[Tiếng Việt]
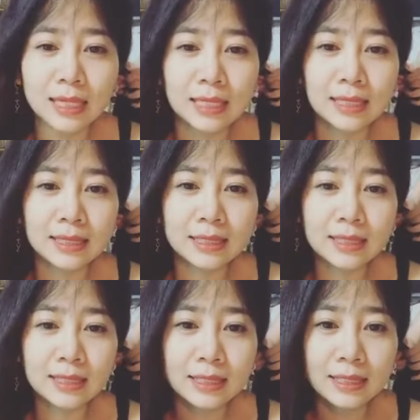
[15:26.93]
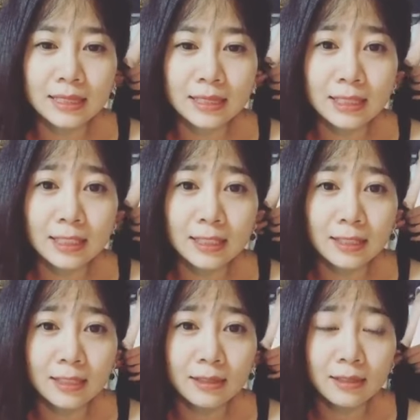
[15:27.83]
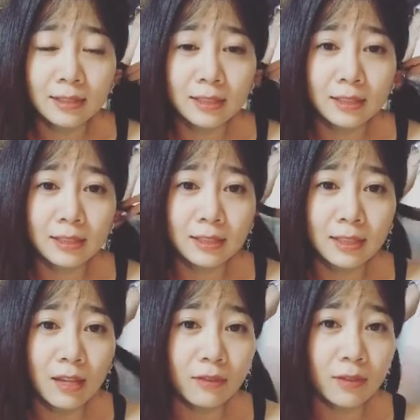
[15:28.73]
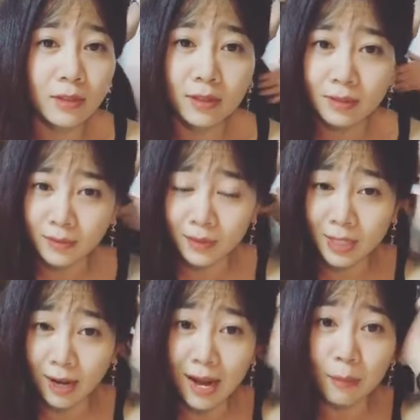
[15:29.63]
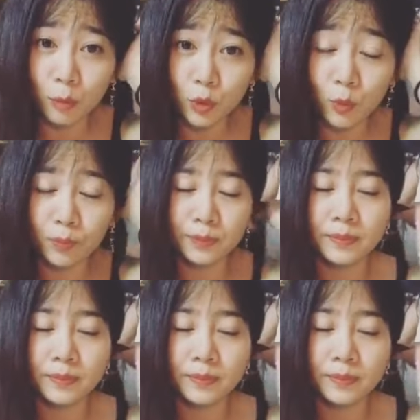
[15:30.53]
uhm, nên trở lại ờ, một chút nó